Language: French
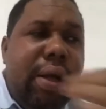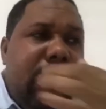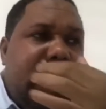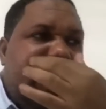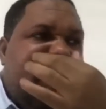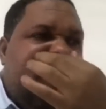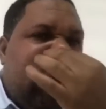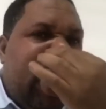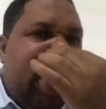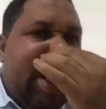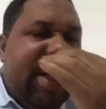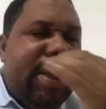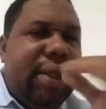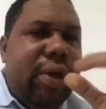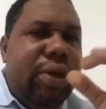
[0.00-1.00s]
ce
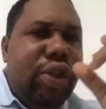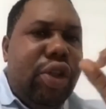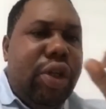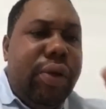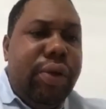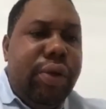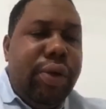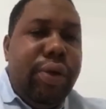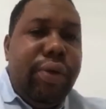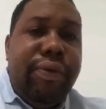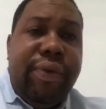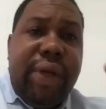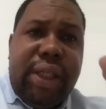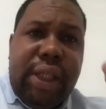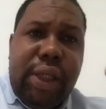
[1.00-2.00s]
jeune-là, c'est le jeune de
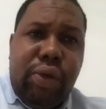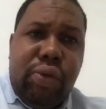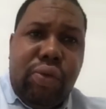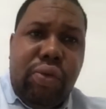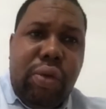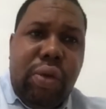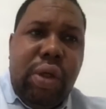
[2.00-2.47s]
21 jours,